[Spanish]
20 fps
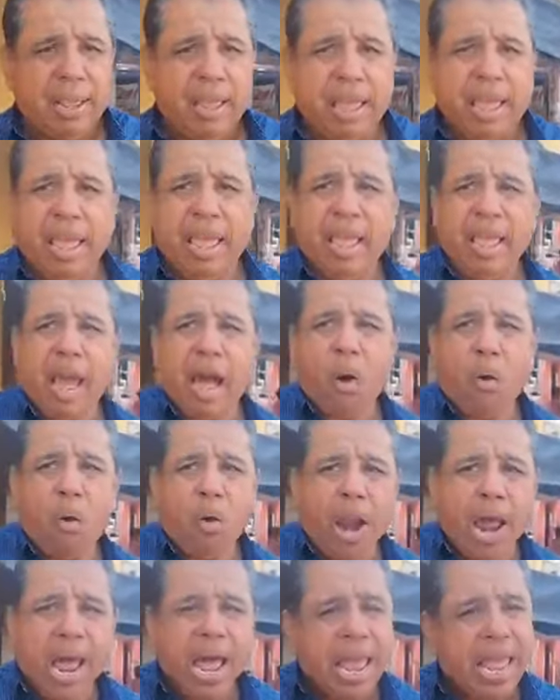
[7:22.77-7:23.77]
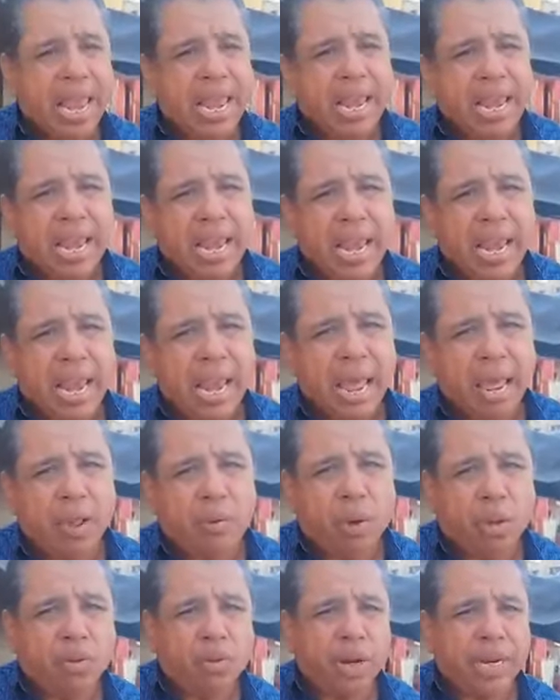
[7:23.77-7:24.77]
Eh, ahora, en la,
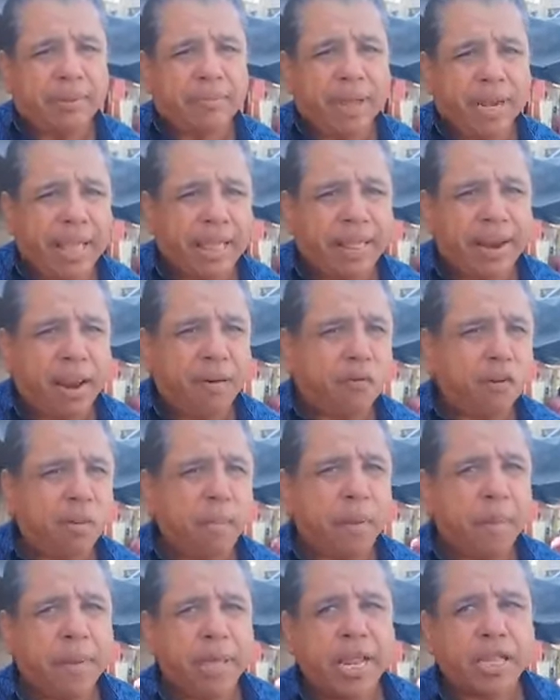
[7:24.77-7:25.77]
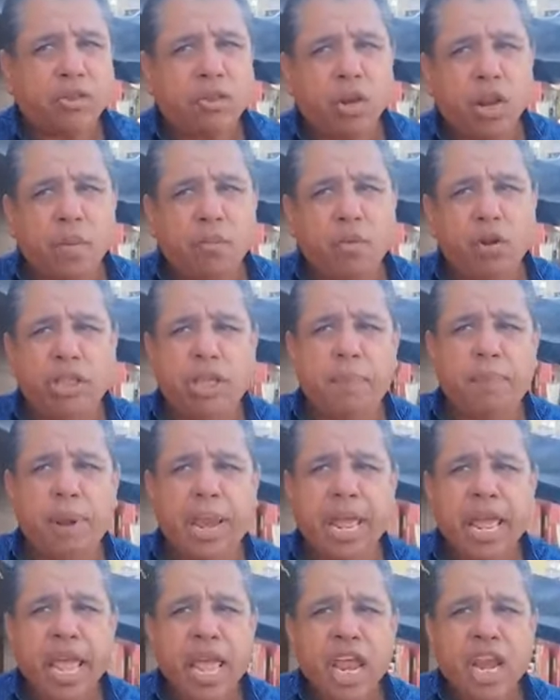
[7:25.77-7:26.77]
cuando les van a dar la forma migratoria
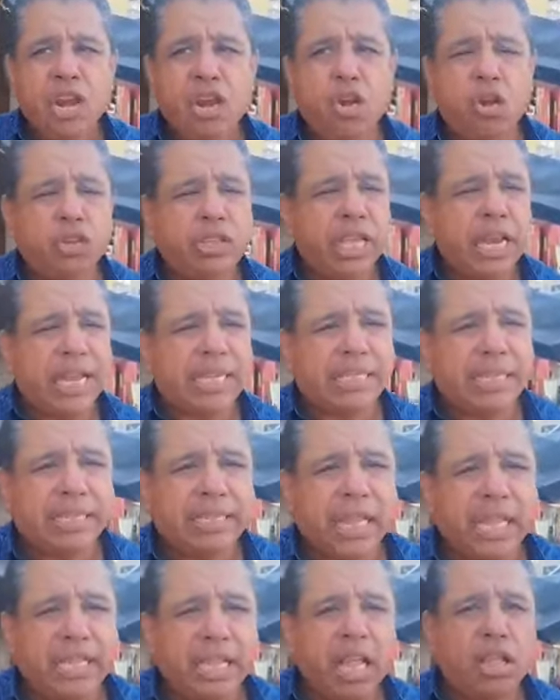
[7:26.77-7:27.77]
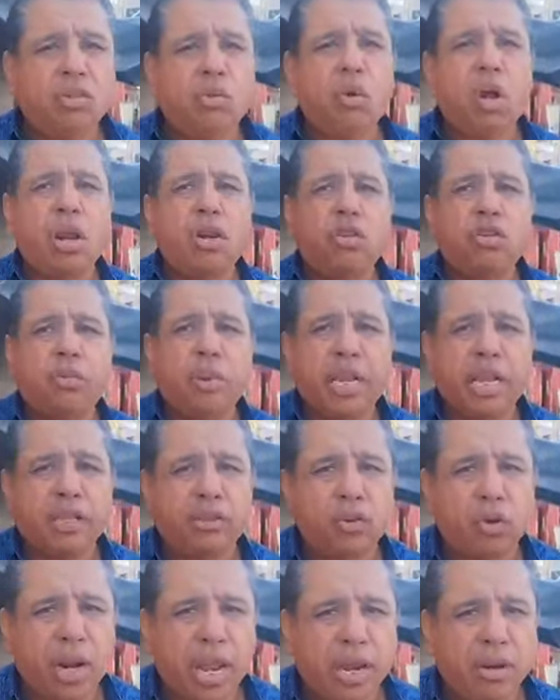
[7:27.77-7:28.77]
múltiple, no se las están dando a los
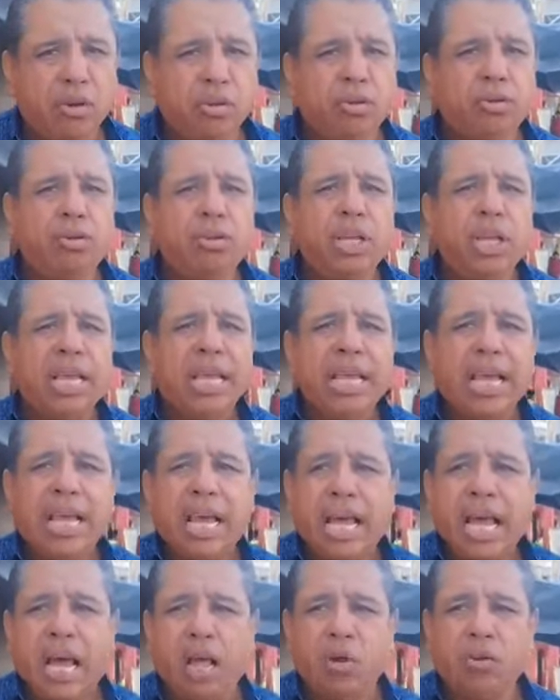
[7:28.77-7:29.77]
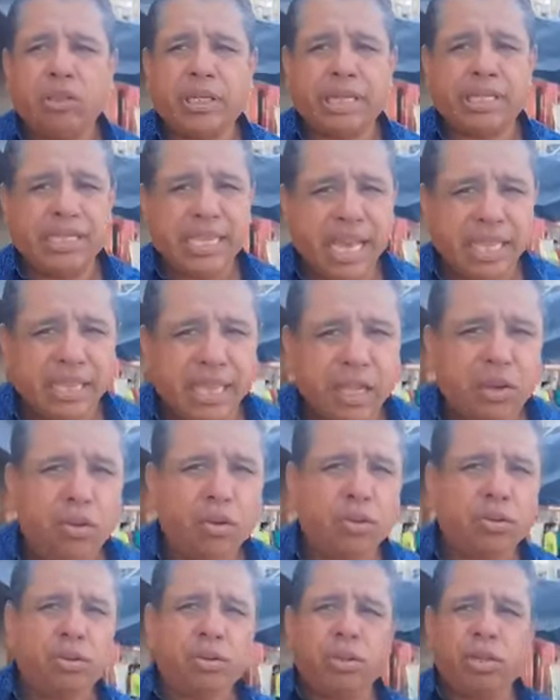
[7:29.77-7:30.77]
venezolanos, a los
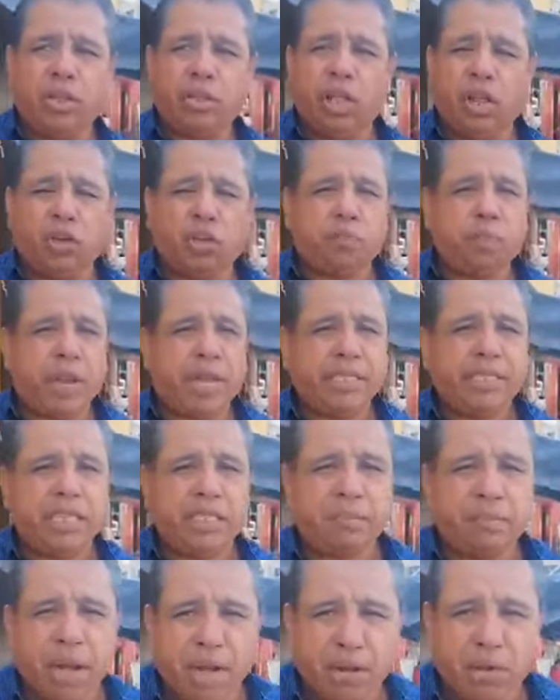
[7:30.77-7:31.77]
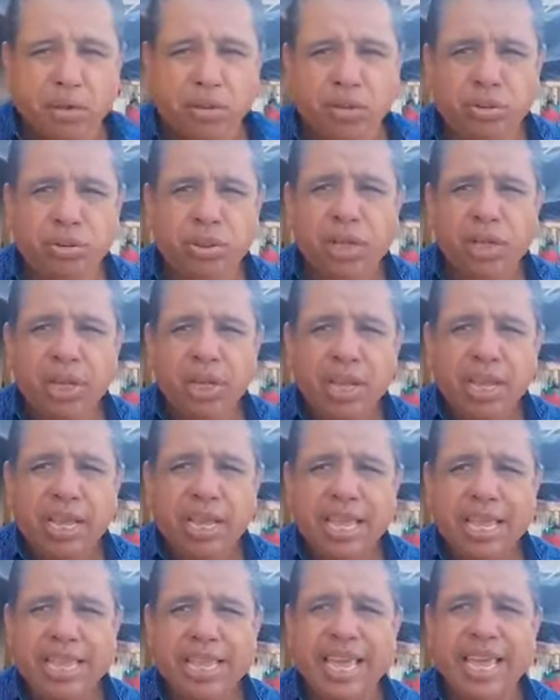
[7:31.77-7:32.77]
asiáticos de los Países Bajos
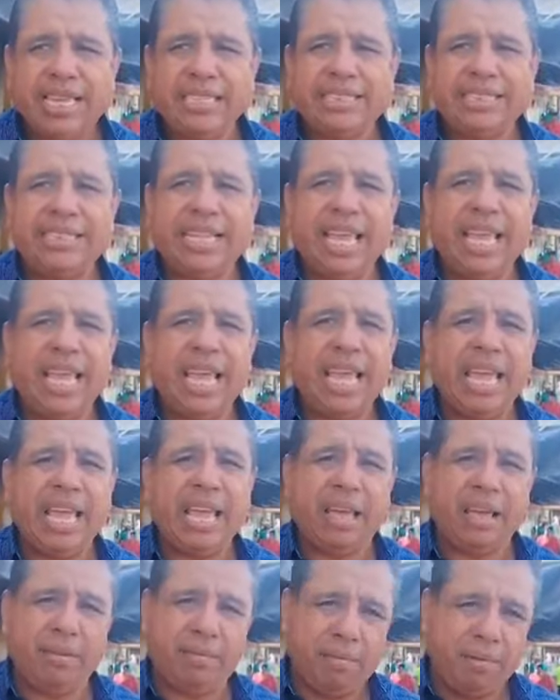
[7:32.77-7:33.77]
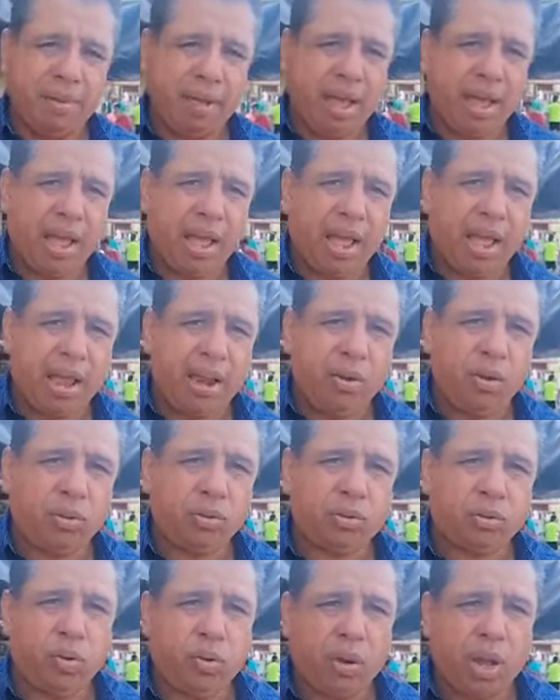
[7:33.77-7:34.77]
y este, a
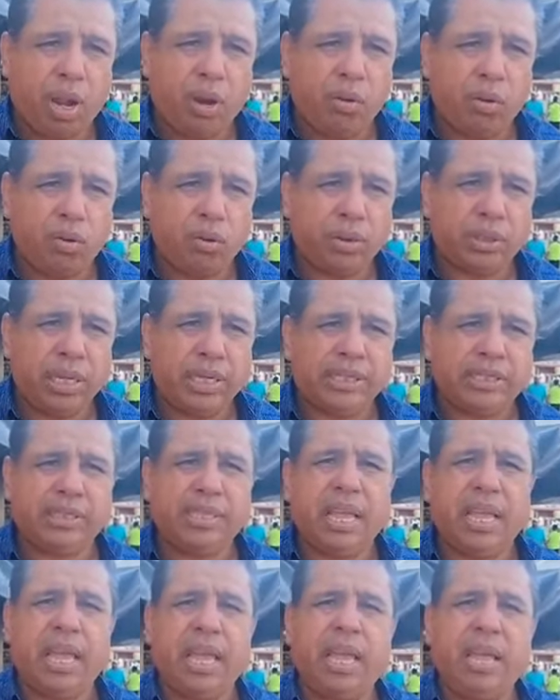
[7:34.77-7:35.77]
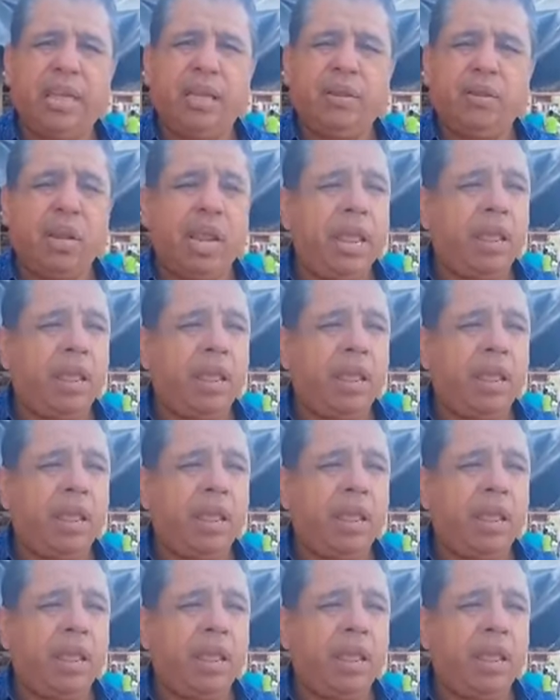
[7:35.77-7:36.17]
los, a los este,